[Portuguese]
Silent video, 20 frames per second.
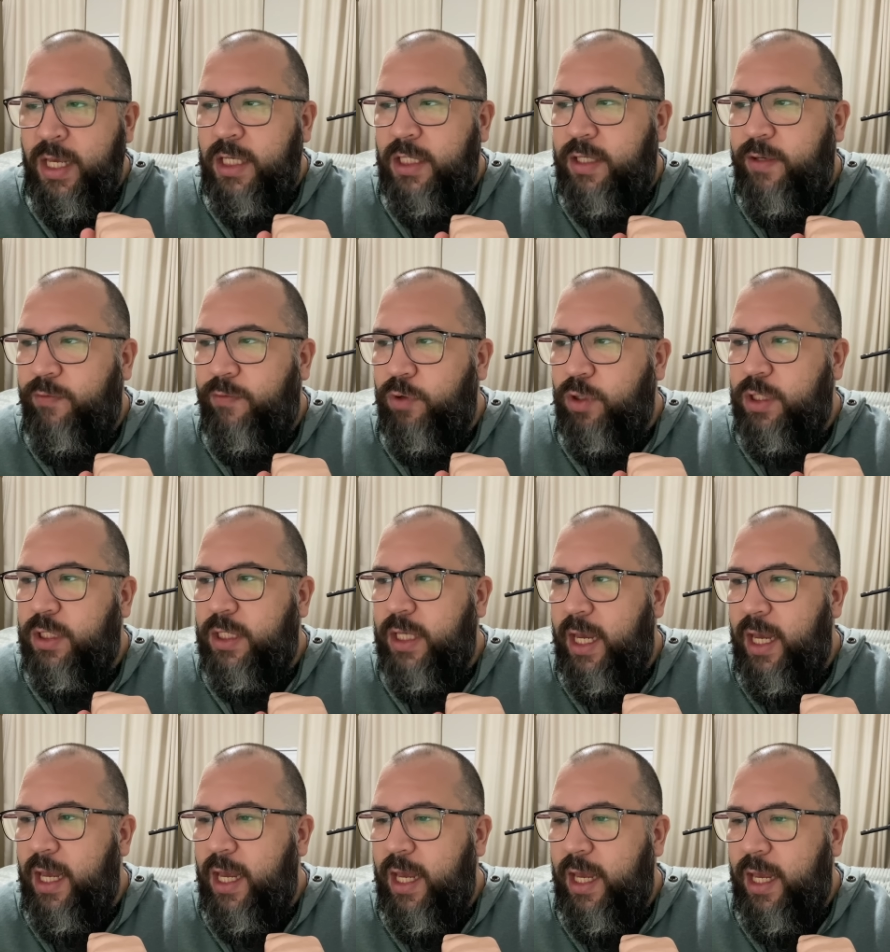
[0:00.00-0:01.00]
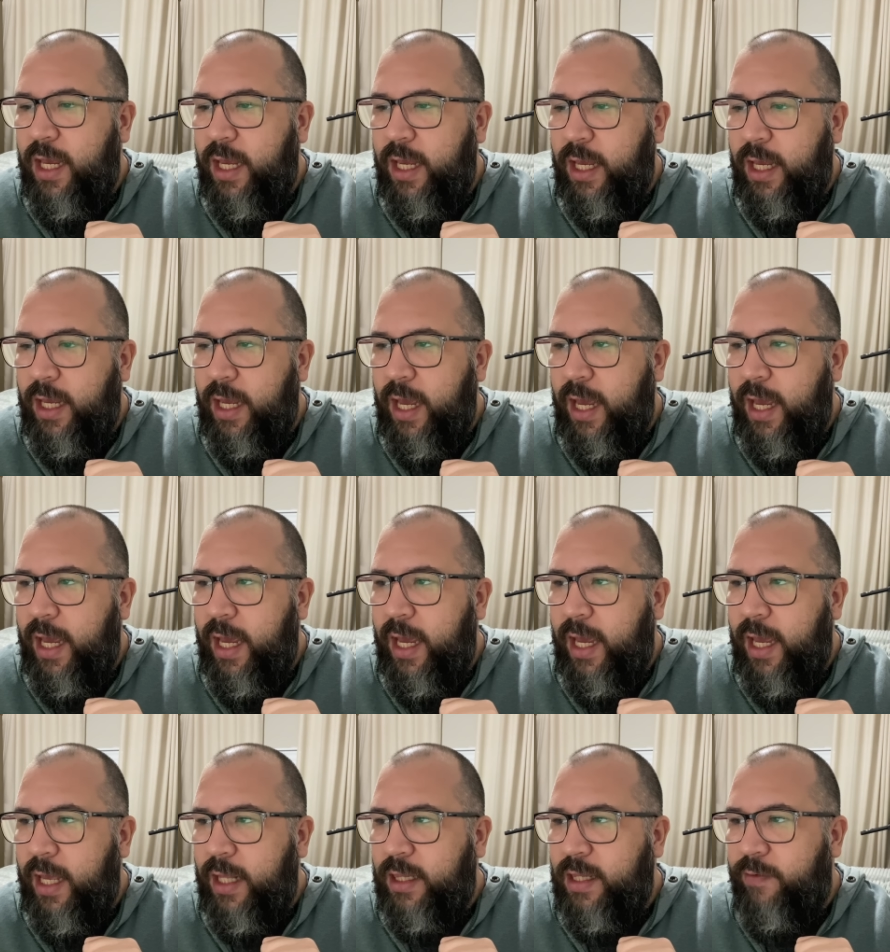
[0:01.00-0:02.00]
Se você
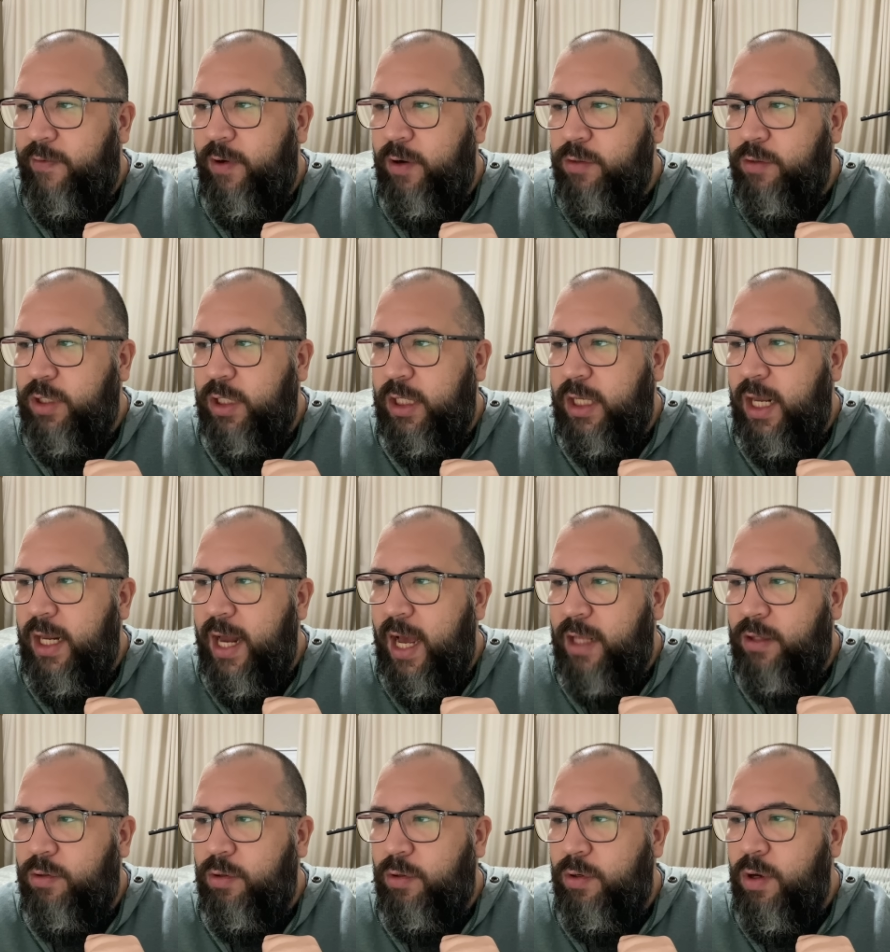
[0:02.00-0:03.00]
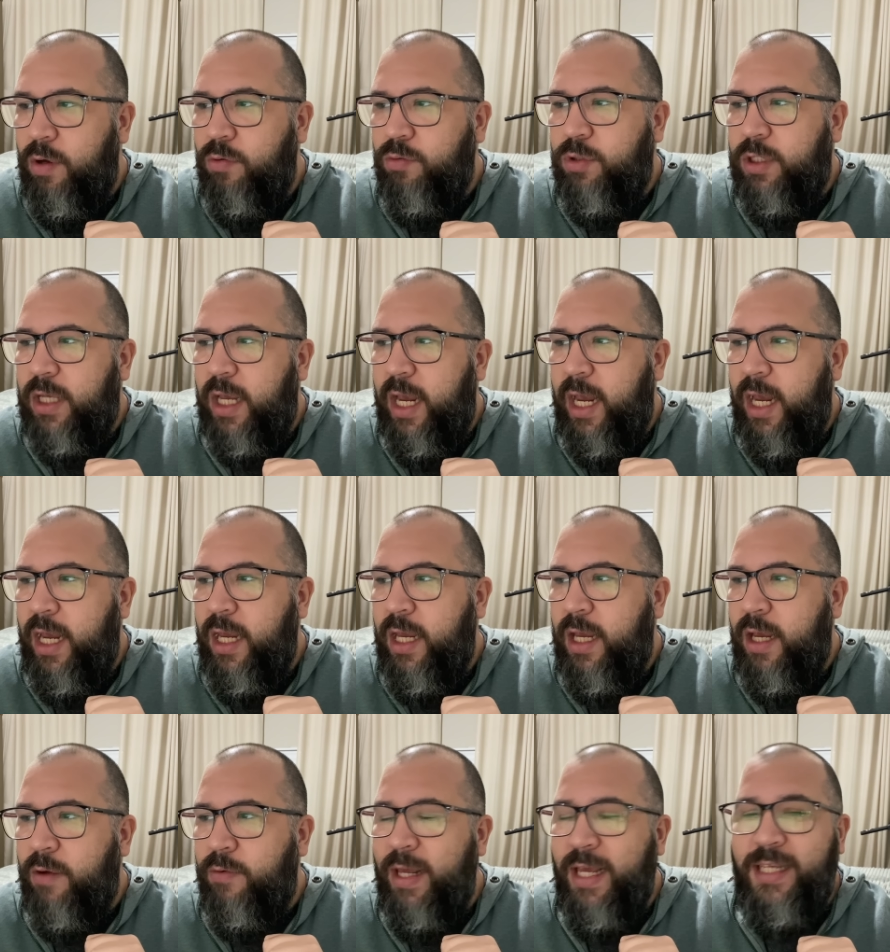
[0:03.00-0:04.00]
é, é, tá falando assim, Renato, eu não sei,
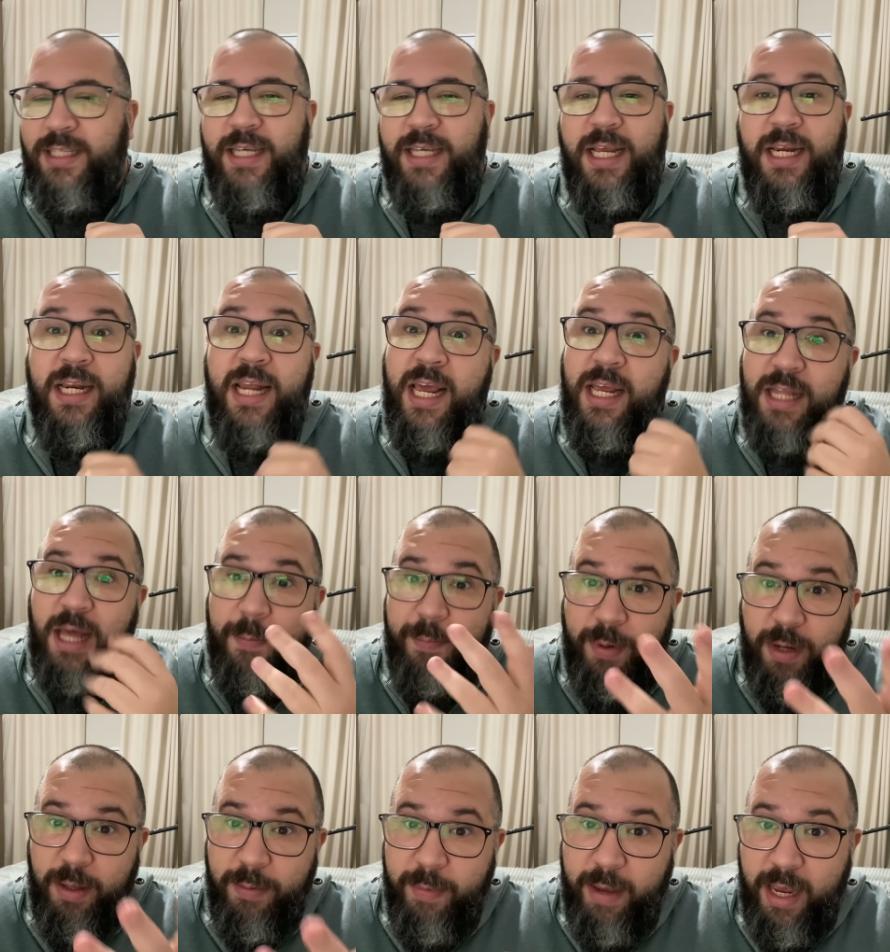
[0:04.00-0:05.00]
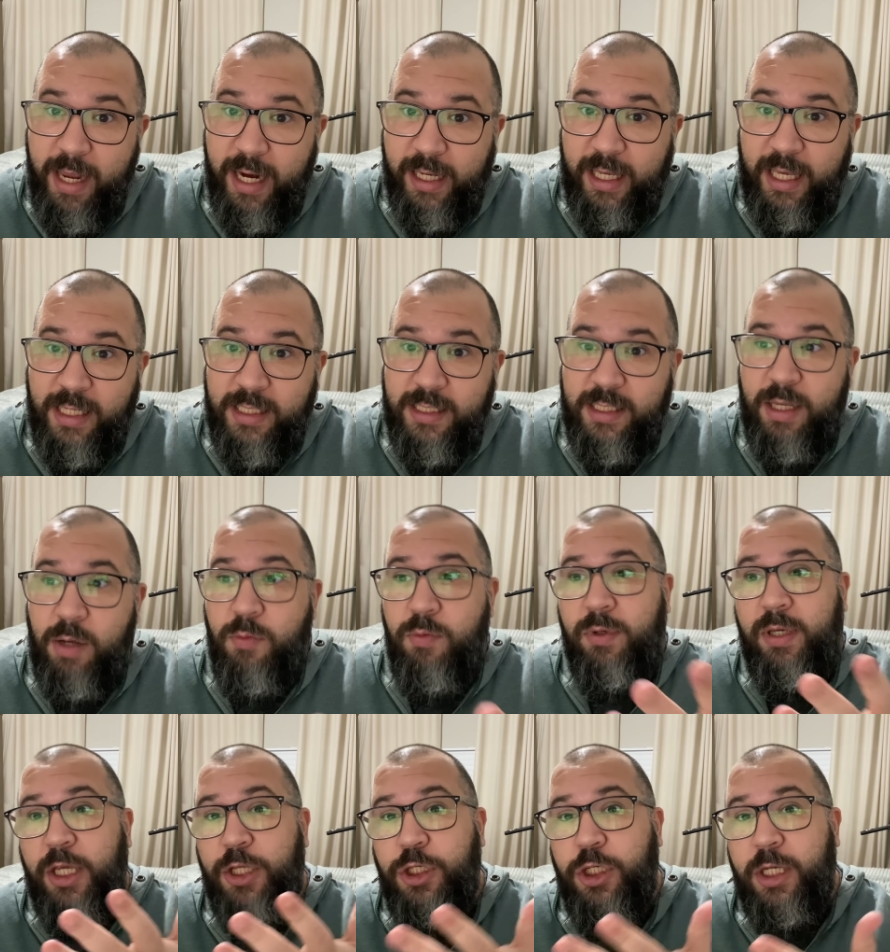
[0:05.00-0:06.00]
eu nem sei nem da primeira
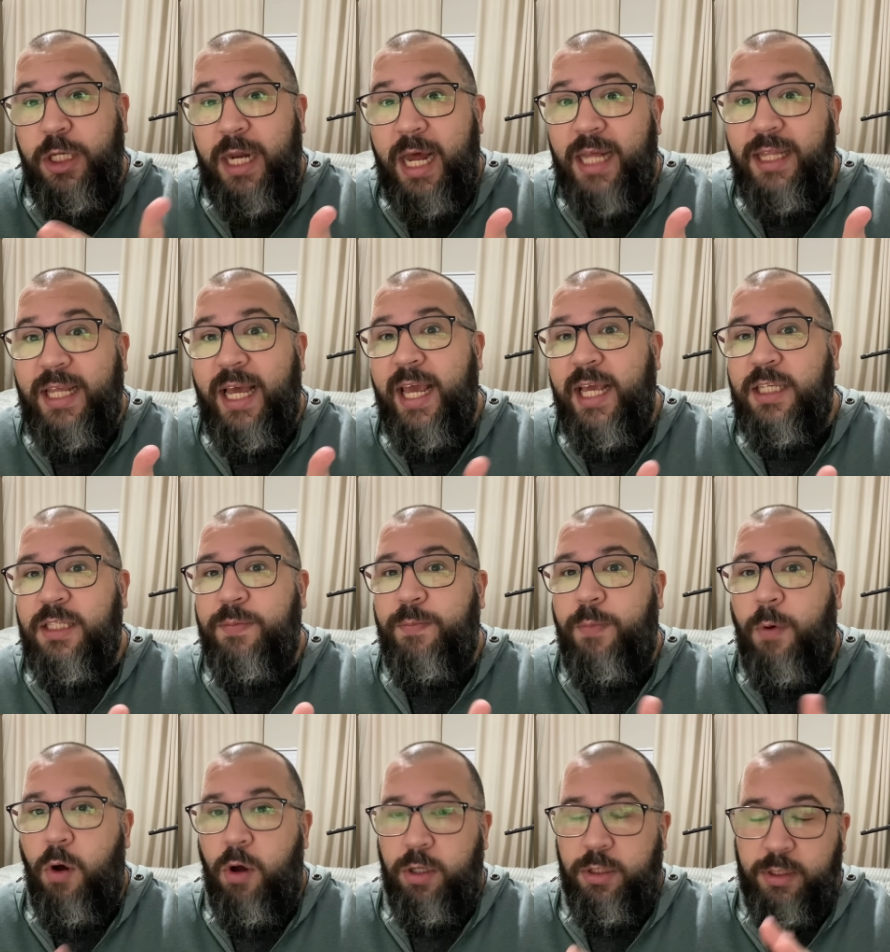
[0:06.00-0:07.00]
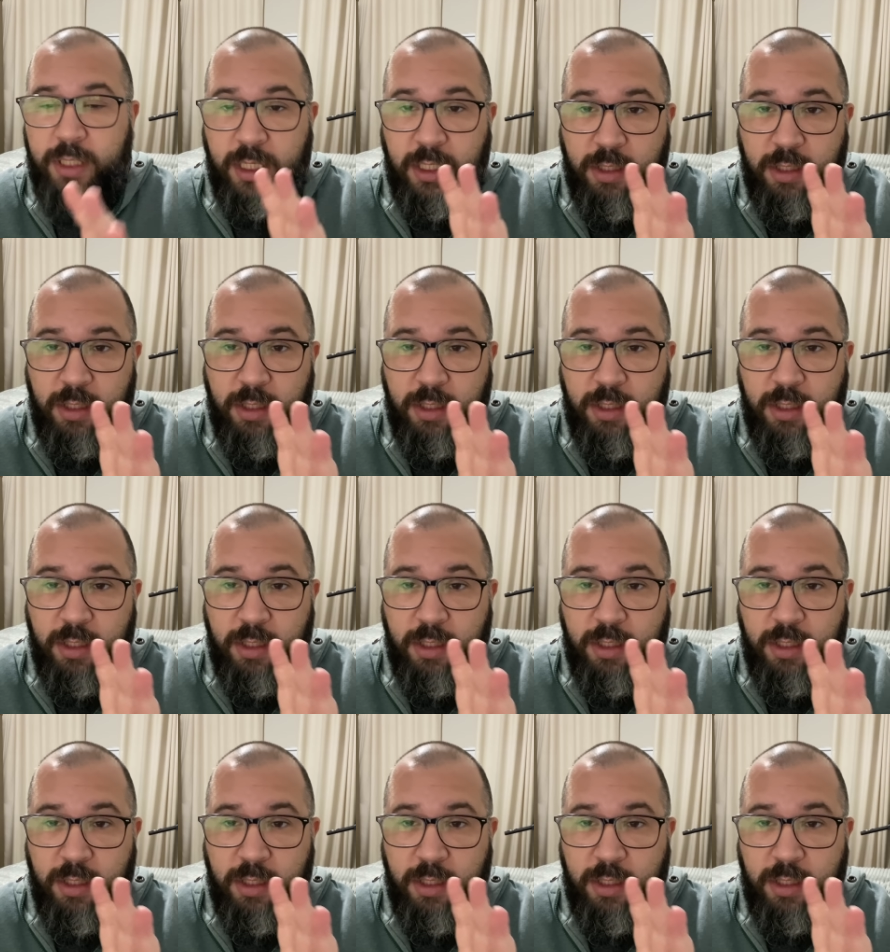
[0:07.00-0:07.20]
questão que dirá da resposta.